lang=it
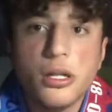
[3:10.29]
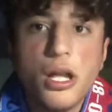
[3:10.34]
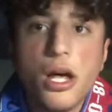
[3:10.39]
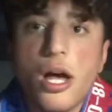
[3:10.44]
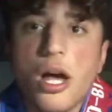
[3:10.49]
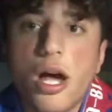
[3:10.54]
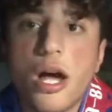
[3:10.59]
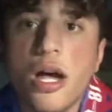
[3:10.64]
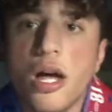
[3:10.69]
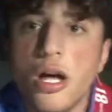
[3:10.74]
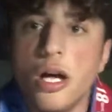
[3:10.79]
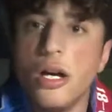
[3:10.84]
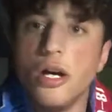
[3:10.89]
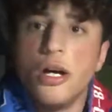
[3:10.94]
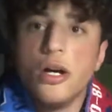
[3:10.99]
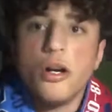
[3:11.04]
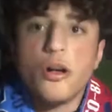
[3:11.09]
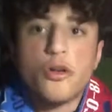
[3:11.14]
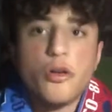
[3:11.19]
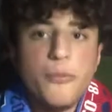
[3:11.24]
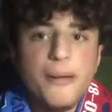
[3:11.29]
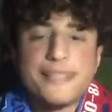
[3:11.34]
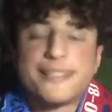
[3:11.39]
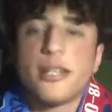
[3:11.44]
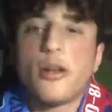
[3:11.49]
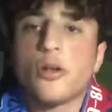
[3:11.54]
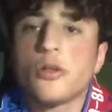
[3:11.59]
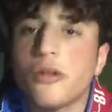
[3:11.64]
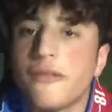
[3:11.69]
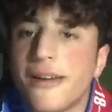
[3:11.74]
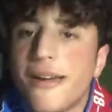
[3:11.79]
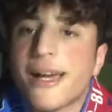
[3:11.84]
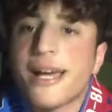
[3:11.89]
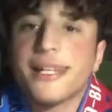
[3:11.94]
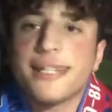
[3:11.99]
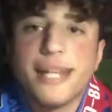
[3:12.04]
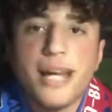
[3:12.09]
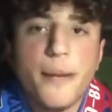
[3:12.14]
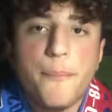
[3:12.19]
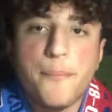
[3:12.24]
Eh, come se non doveva
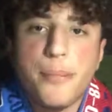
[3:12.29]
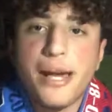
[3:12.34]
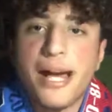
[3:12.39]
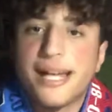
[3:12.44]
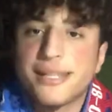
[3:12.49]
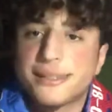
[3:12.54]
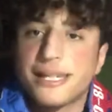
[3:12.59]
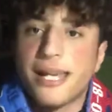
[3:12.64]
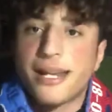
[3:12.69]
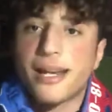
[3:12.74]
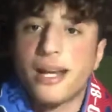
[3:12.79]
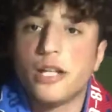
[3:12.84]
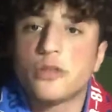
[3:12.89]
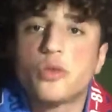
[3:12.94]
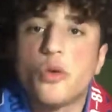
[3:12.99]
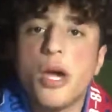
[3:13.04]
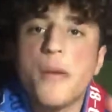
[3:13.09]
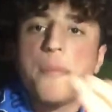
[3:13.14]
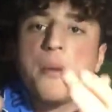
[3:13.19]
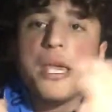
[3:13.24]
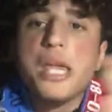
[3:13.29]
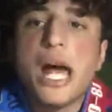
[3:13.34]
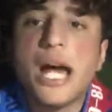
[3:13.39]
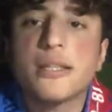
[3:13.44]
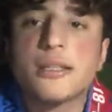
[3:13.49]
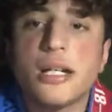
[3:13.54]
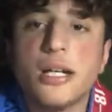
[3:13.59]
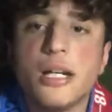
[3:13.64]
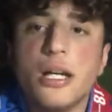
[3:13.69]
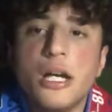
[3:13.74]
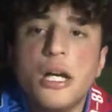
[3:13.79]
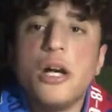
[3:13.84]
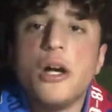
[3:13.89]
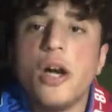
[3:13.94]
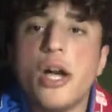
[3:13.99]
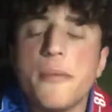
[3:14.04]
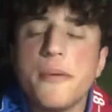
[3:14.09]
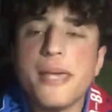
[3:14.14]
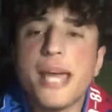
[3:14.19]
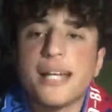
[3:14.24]
cadere a, a terra. Tu hai pigliato,
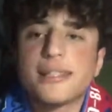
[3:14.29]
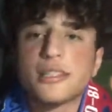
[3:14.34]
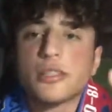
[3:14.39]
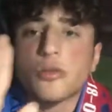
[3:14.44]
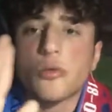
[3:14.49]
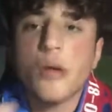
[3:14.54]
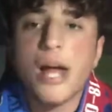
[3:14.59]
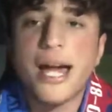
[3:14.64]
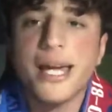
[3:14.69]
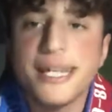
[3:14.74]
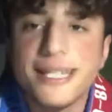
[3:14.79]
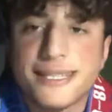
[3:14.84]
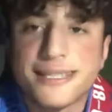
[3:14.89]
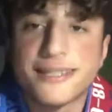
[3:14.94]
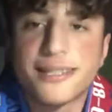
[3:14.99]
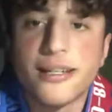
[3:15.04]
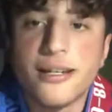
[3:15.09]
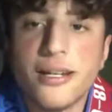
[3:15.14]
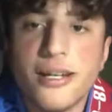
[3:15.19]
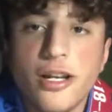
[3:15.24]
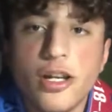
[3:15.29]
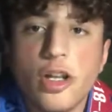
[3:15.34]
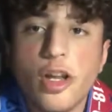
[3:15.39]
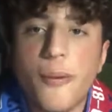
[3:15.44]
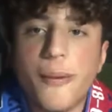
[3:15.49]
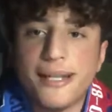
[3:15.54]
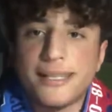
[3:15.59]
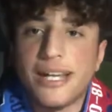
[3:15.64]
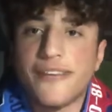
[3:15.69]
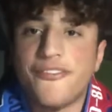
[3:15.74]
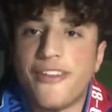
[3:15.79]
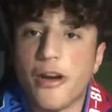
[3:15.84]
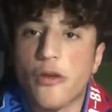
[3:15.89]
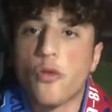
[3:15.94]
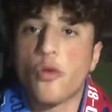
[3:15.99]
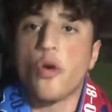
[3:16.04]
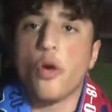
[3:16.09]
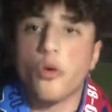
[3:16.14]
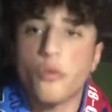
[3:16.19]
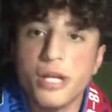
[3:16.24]
hai pigliato sulla IS, lo mandi a
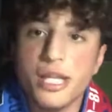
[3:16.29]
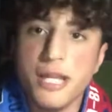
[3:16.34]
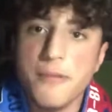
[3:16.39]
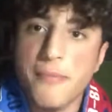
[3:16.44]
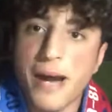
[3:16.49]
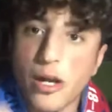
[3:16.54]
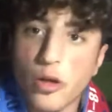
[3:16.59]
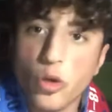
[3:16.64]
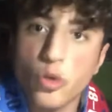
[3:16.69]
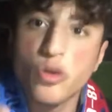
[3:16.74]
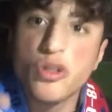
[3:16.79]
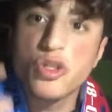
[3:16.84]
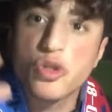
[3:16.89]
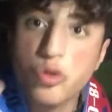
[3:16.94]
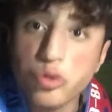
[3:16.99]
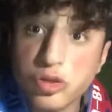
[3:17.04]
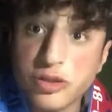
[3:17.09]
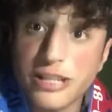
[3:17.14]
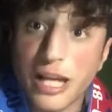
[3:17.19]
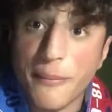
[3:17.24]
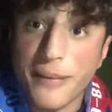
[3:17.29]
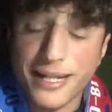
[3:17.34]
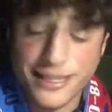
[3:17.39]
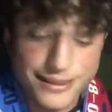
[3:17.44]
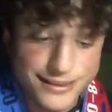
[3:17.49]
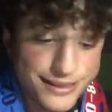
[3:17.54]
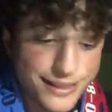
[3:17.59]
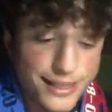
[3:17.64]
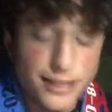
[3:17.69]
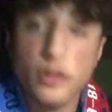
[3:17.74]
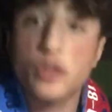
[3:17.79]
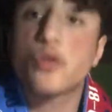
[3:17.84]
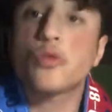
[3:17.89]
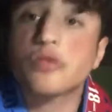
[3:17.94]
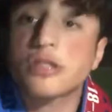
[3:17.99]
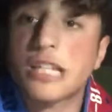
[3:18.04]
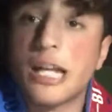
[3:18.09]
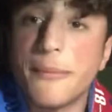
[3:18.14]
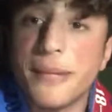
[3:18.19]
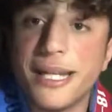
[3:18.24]
fanculo. Quindi Mario lui, giustamente,
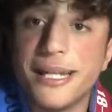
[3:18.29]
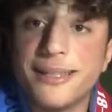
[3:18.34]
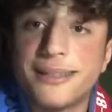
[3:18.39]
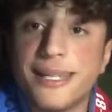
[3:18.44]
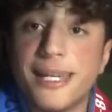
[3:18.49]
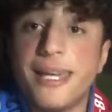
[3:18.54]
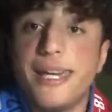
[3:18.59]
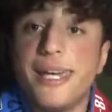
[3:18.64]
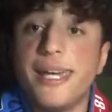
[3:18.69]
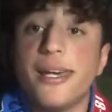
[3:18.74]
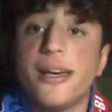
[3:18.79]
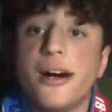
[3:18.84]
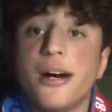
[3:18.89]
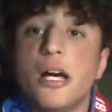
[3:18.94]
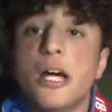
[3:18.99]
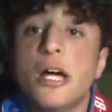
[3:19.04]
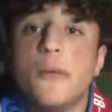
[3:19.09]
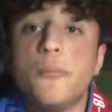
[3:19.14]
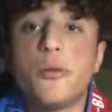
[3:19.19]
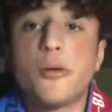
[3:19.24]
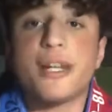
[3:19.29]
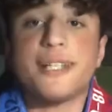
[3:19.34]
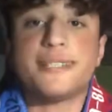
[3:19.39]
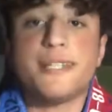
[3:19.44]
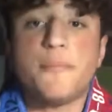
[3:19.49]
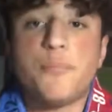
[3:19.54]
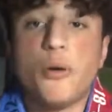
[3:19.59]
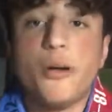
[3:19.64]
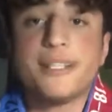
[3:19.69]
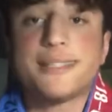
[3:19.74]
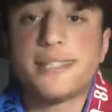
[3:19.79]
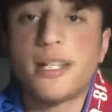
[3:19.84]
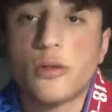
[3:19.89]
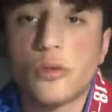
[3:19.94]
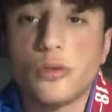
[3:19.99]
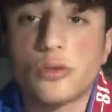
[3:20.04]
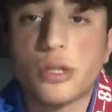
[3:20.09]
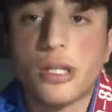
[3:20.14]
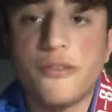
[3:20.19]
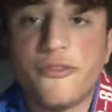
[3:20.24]
giustamente, e, uh, pure se può essere
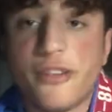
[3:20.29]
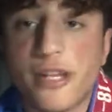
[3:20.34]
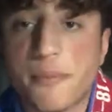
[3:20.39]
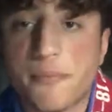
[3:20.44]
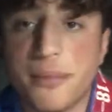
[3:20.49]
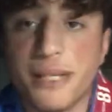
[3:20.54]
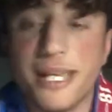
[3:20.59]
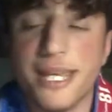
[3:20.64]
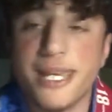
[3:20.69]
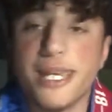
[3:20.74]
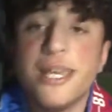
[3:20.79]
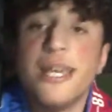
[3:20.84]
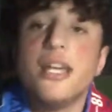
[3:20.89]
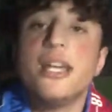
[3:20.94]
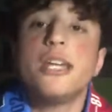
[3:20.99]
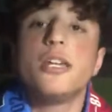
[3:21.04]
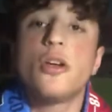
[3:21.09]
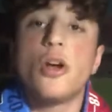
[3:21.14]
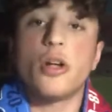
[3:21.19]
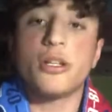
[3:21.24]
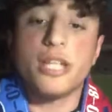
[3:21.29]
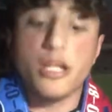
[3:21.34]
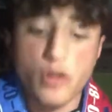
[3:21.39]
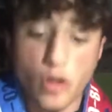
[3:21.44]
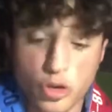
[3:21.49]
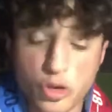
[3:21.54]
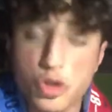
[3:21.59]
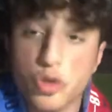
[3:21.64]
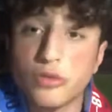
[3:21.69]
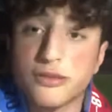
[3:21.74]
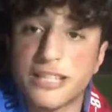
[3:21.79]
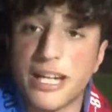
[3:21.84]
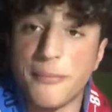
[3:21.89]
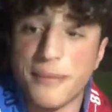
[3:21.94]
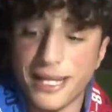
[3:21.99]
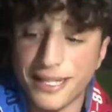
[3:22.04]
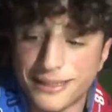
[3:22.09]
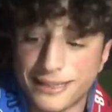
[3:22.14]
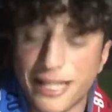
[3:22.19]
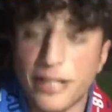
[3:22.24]
contro il fair play, io dico
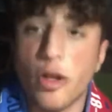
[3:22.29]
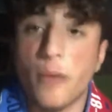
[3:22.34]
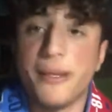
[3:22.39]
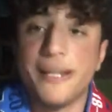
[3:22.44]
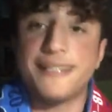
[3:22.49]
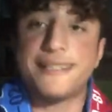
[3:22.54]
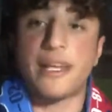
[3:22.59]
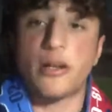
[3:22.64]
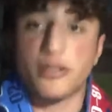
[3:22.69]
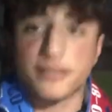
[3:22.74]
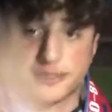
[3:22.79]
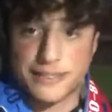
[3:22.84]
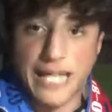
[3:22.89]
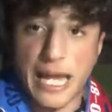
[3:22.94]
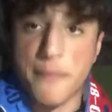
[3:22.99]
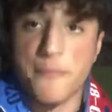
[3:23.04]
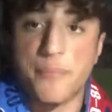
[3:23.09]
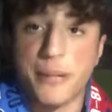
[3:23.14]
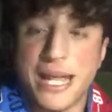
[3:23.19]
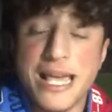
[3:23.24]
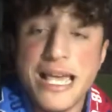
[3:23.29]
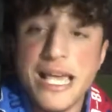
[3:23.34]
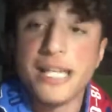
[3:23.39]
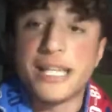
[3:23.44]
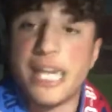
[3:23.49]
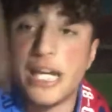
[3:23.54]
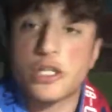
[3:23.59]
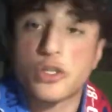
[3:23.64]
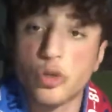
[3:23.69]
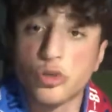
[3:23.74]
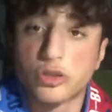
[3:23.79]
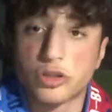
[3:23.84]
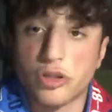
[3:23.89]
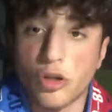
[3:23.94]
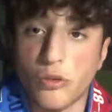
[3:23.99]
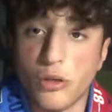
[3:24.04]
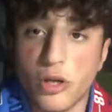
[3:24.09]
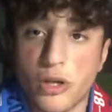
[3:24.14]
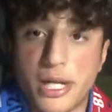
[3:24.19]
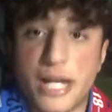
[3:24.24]
giustamente e lo penserò sempre che è giusto
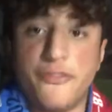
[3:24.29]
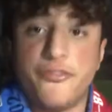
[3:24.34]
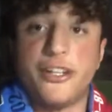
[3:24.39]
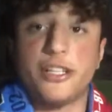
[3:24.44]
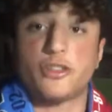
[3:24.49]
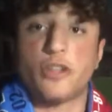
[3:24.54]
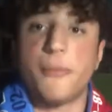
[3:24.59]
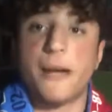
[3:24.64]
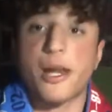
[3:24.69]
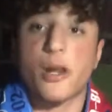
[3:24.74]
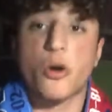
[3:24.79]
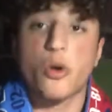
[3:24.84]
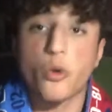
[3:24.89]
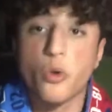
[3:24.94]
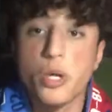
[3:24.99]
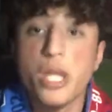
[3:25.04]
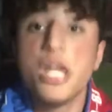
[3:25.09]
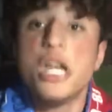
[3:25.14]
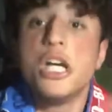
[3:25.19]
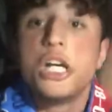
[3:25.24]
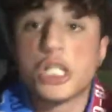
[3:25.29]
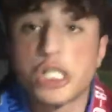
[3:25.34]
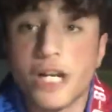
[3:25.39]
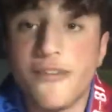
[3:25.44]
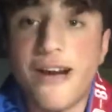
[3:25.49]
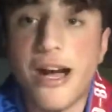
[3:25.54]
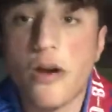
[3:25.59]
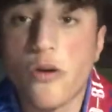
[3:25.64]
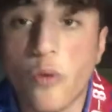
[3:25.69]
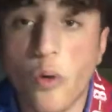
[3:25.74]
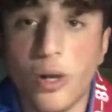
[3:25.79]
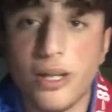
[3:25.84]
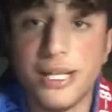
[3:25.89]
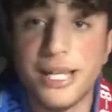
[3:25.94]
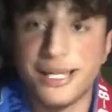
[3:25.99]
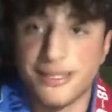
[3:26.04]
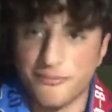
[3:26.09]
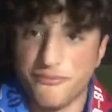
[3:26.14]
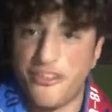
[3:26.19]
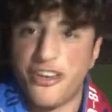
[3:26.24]
quello che ha fatto Mario Rui. C'è Van
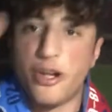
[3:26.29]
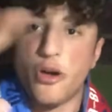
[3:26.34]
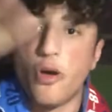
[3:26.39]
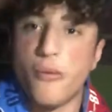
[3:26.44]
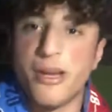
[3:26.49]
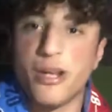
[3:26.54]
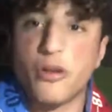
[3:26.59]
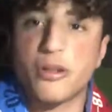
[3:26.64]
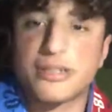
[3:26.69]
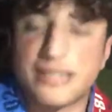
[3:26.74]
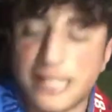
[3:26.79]
Gol, fenomeno,